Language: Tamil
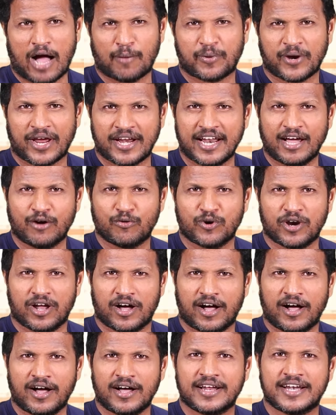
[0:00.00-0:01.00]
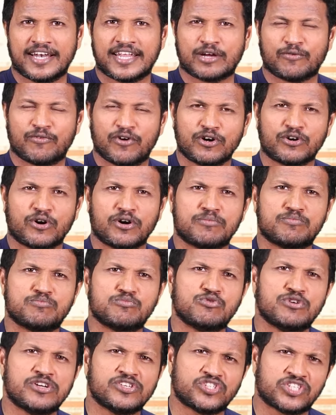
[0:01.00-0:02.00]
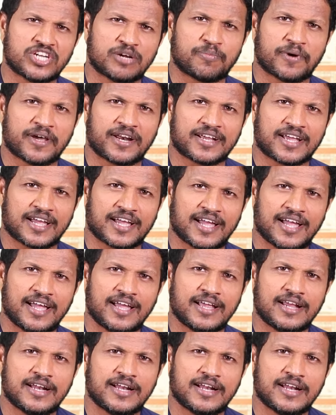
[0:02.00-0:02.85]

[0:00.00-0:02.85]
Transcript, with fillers: அப்போ என்ன ஆகுனா நீங்கள் ஒர்க் அவுட் முடிச்சிட்ட பிறகு